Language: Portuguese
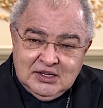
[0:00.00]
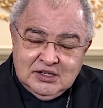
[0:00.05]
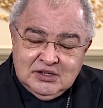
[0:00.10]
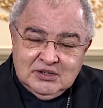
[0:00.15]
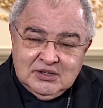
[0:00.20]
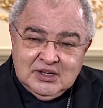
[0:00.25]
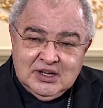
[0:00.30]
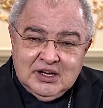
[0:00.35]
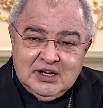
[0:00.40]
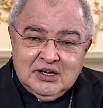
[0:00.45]

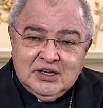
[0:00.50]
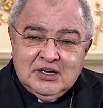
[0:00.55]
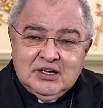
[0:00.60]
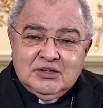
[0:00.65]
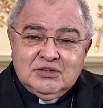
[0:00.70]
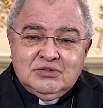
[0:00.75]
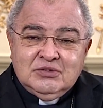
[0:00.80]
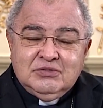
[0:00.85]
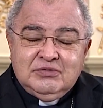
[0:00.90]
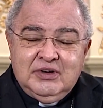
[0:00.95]

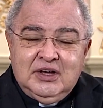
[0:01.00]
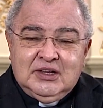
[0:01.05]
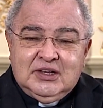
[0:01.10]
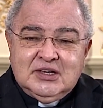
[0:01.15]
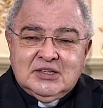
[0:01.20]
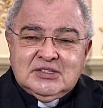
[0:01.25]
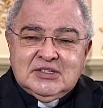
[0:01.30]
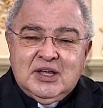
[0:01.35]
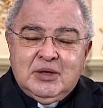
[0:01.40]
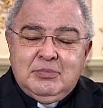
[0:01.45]
na, no ventre
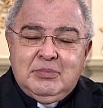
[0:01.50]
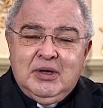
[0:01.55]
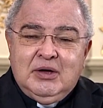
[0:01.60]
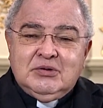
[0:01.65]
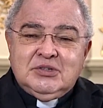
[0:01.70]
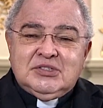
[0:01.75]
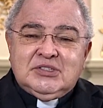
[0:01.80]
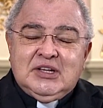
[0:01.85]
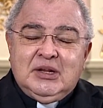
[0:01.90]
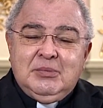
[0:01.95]
de
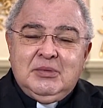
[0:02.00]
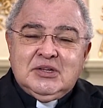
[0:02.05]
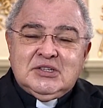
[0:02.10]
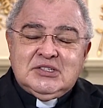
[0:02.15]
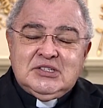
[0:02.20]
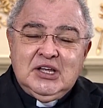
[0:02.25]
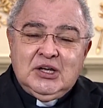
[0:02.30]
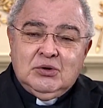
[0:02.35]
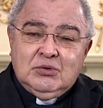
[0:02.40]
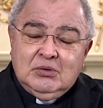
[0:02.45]
Isabel,
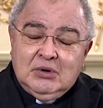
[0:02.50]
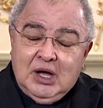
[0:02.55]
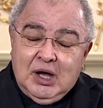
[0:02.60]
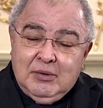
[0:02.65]
estremeceu